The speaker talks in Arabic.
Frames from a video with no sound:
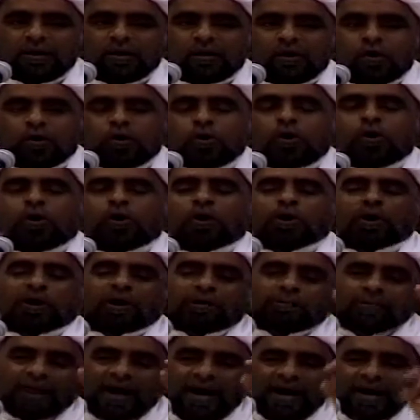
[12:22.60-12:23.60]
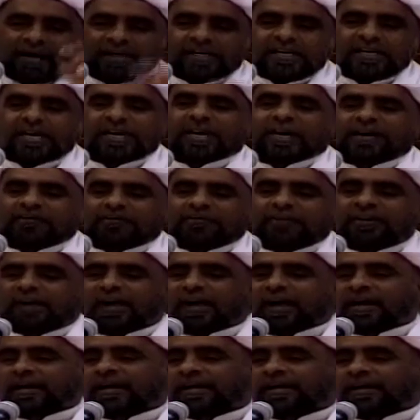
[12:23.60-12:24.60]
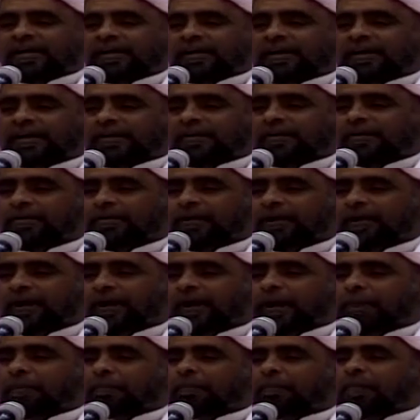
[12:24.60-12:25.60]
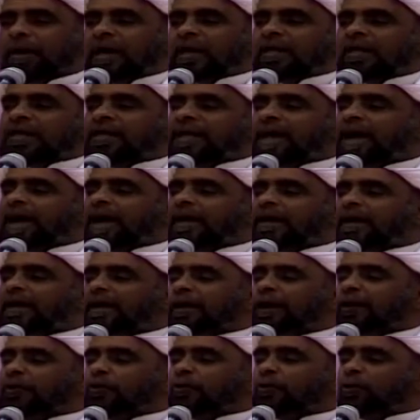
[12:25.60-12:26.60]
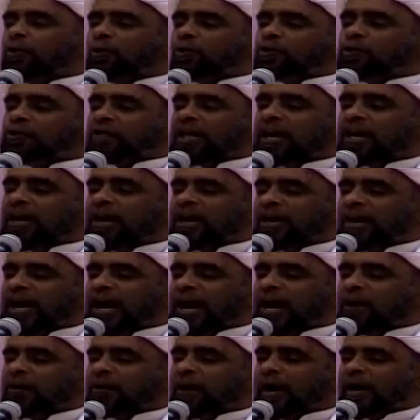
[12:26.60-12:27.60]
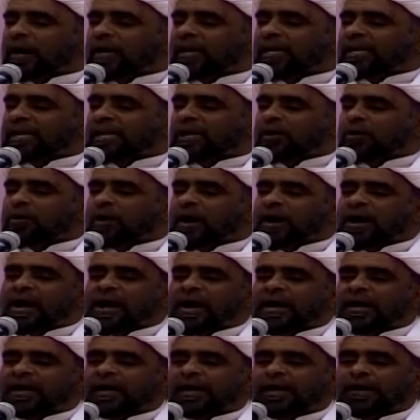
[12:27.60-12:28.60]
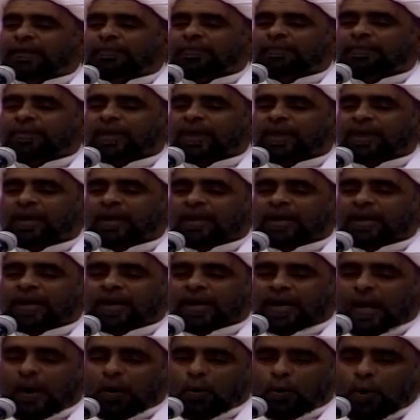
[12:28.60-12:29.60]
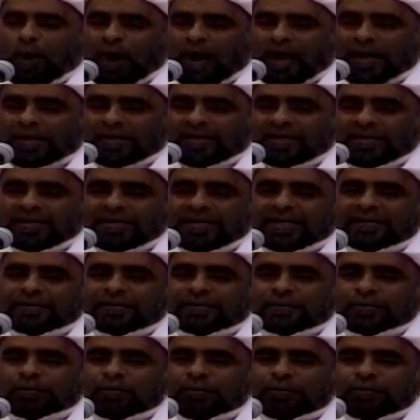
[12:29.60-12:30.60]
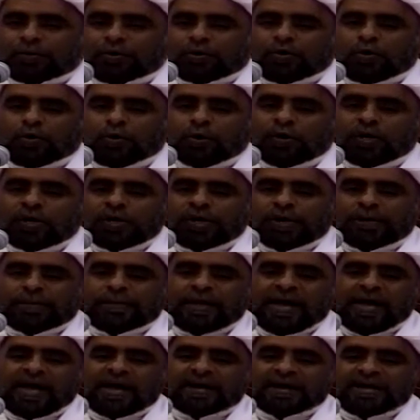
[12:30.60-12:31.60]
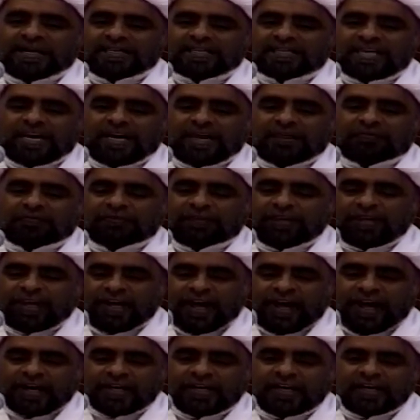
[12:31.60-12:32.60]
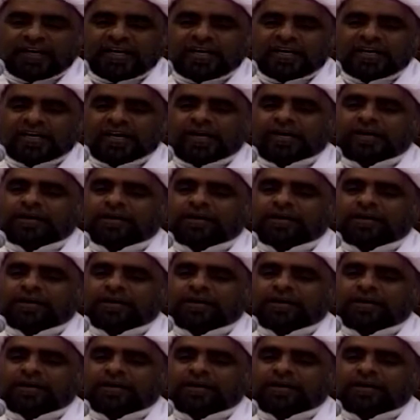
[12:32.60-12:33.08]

كل ما قيل في علي بل كان يقول صلى الله عليه واله لو حدثت بكل ما نزل في علي